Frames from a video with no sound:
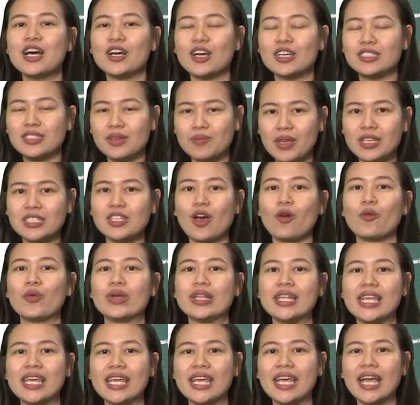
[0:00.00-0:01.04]
ก็จะมี 2
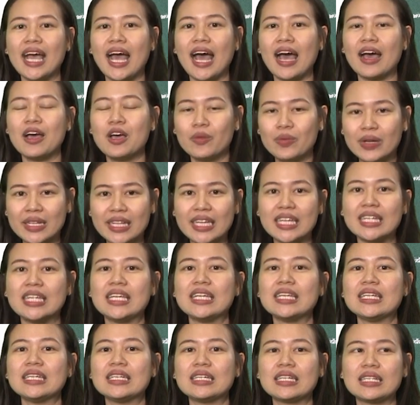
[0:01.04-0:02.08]
วิธีค่ะ วิธีที่